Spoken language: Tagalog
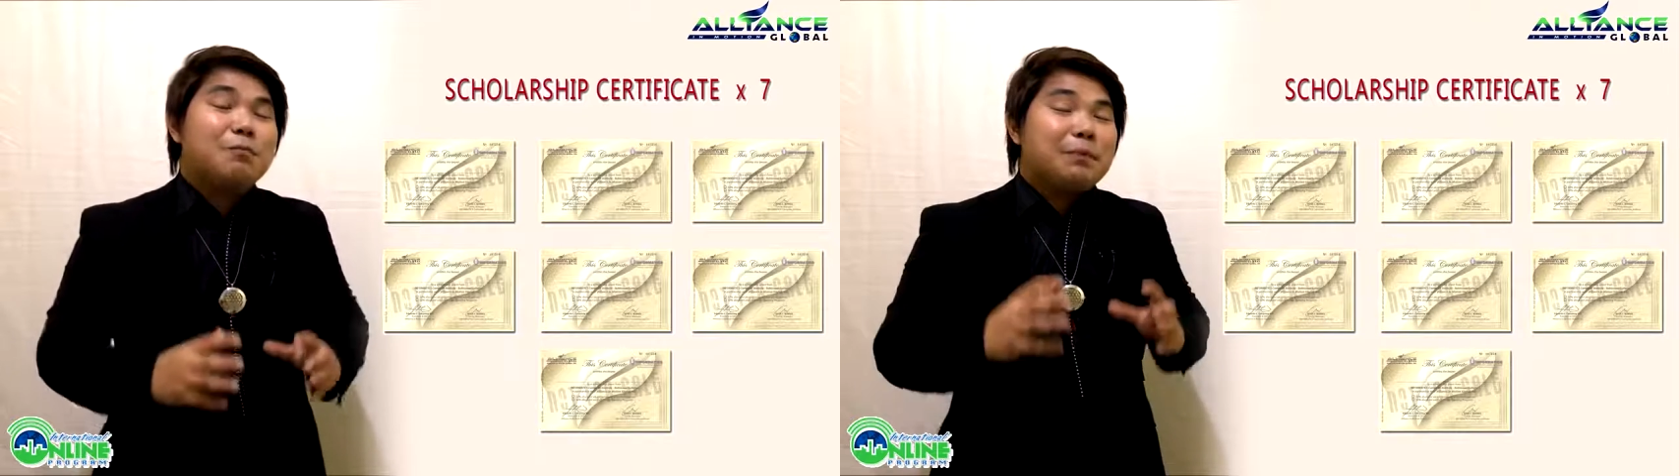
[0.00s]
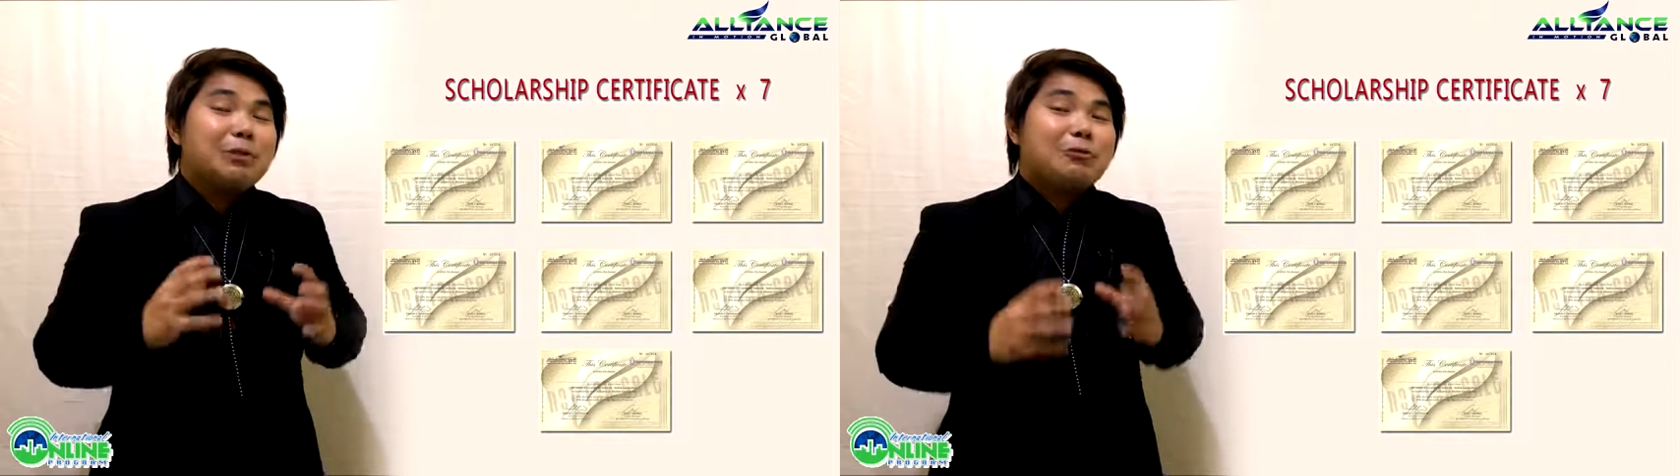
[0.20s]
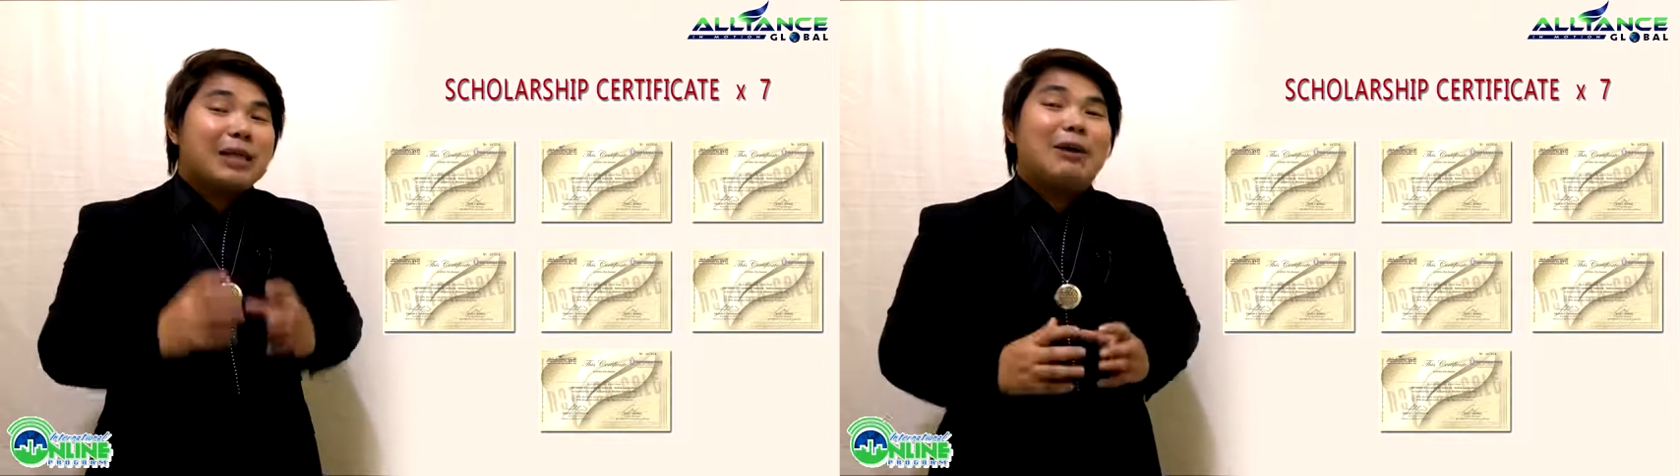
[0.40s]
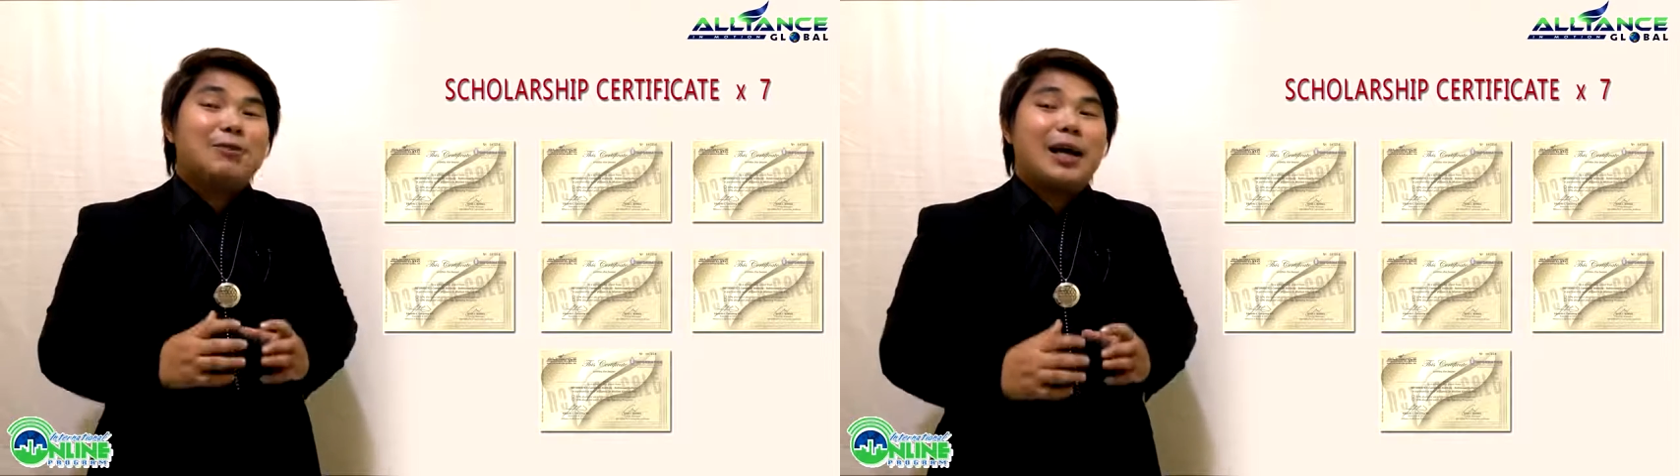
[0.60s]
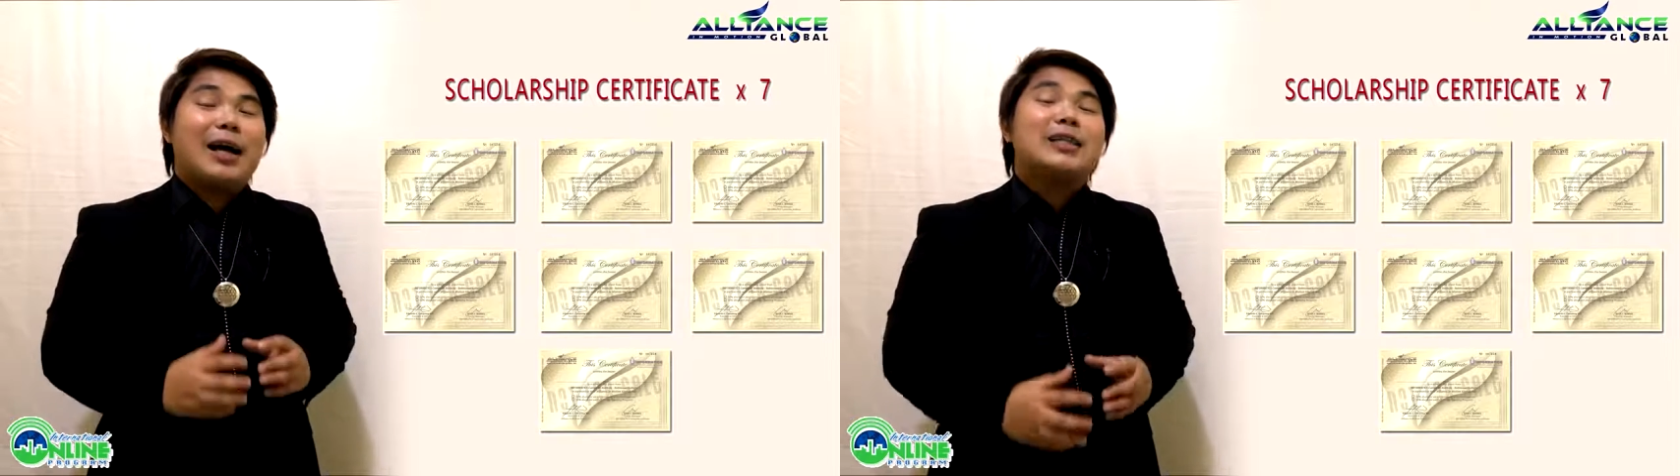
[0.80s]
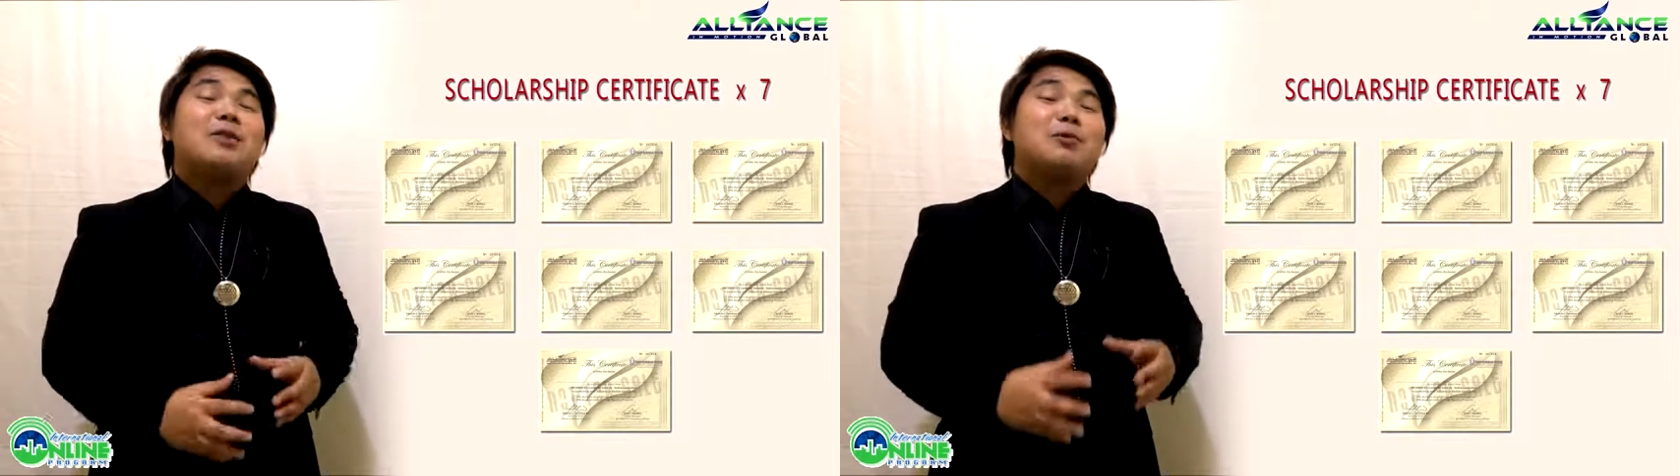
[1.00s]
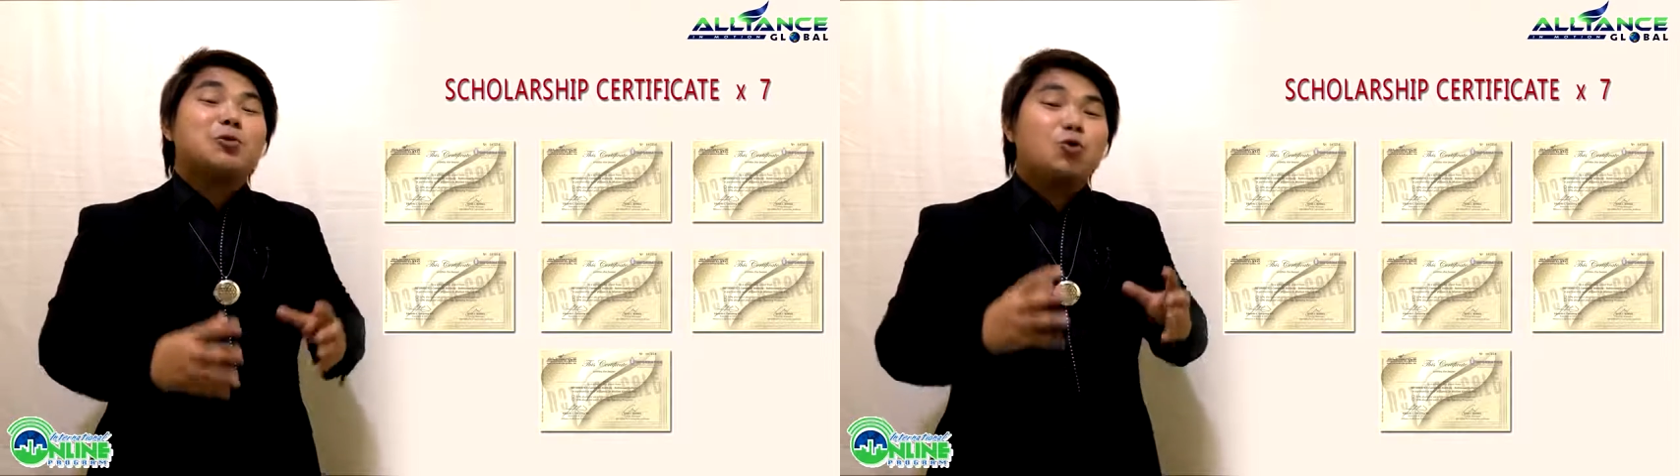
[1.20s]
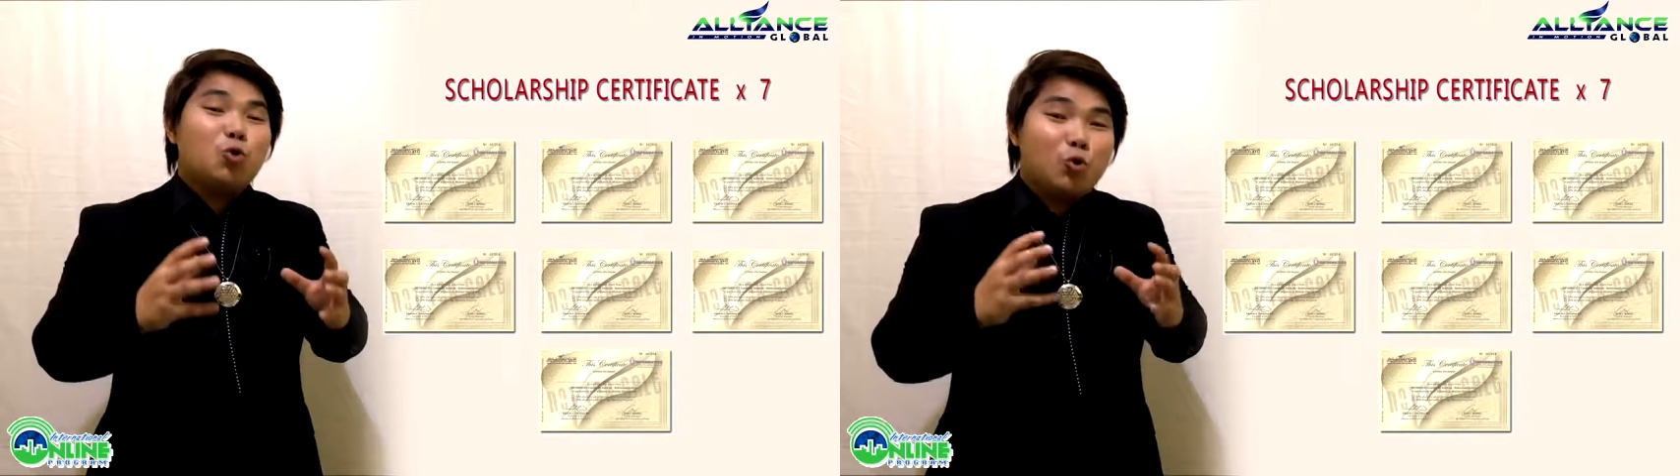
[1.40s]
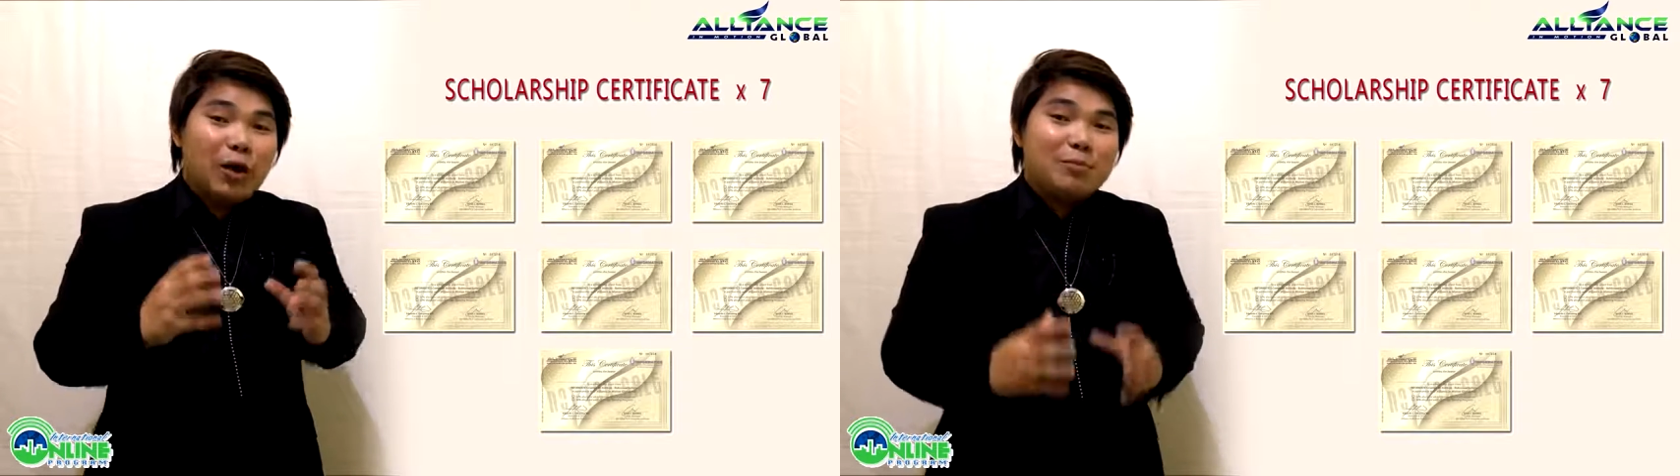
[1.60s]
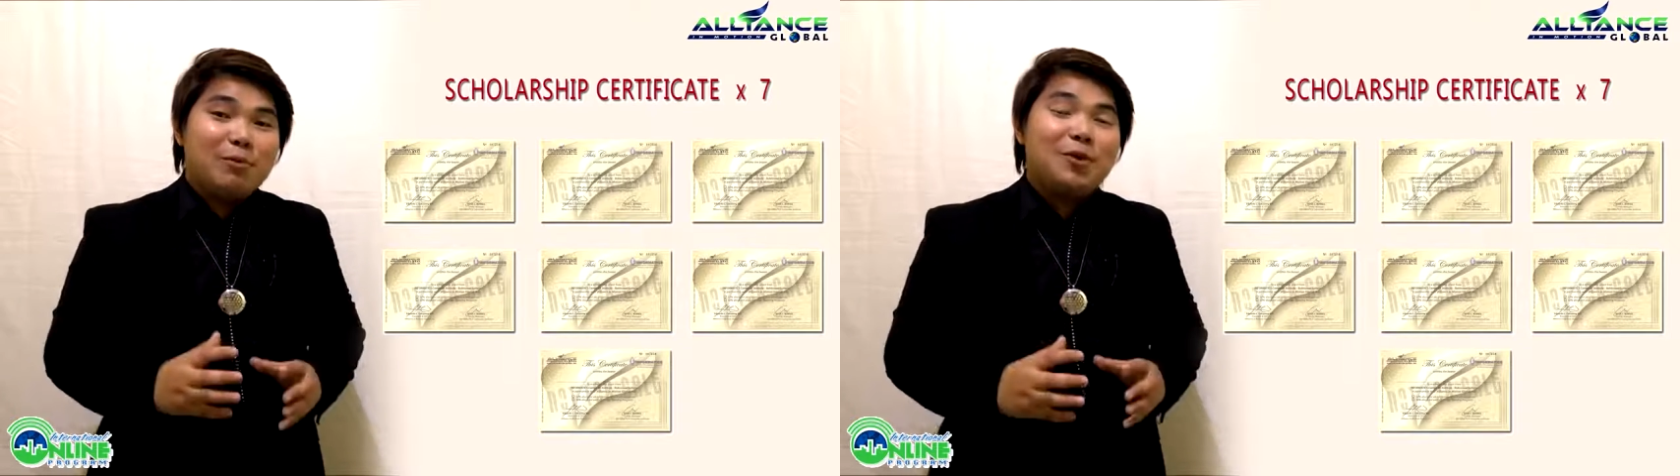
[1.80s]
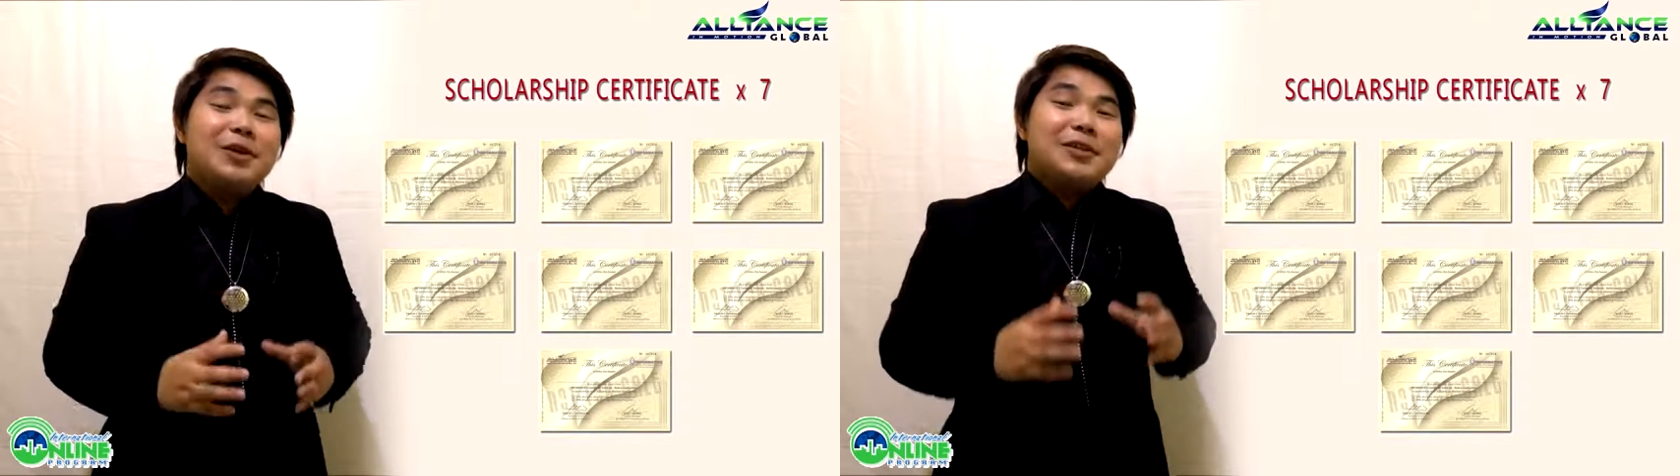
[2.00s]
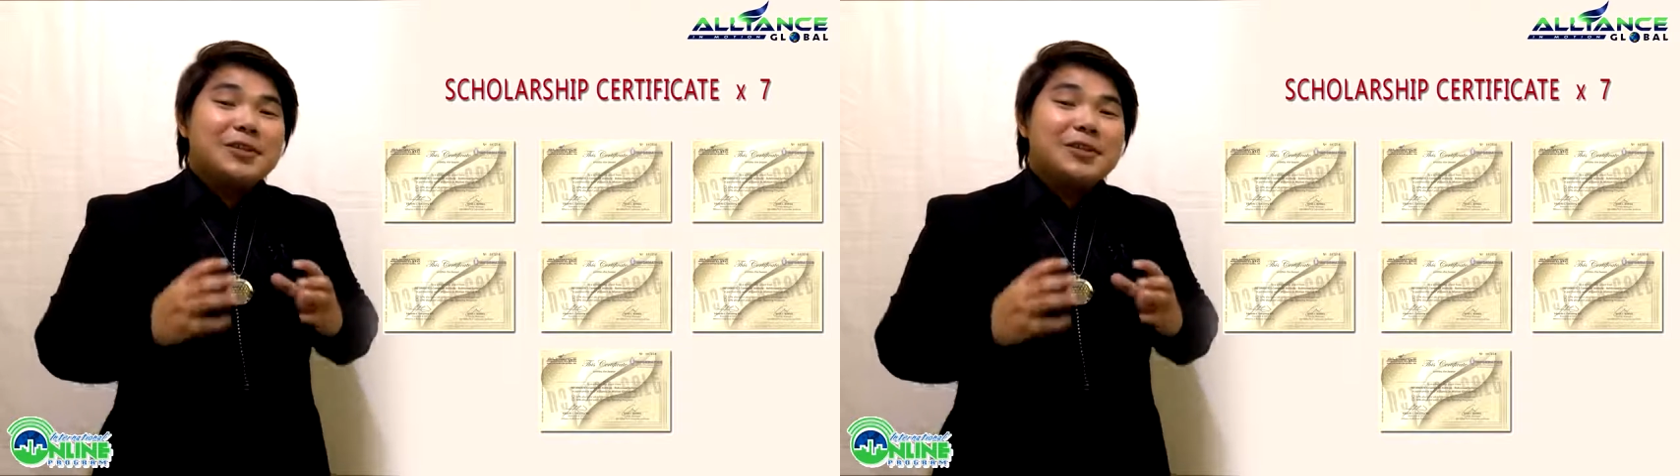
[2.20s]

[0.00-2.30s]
or pitong tao na agad ang matutulungan mo